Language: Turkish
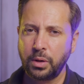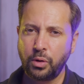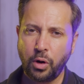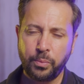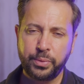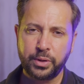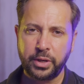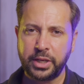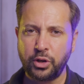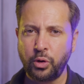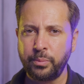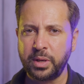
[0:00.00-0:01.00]
GoPro
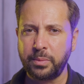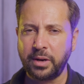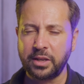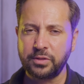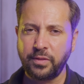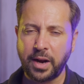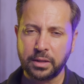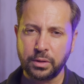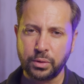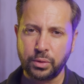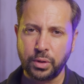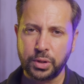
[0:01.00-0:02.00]
Hero 11 biraz
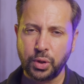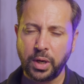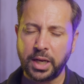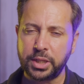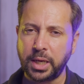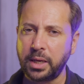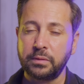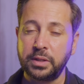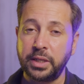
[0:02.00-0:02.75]
farklılık gösteriyor ancak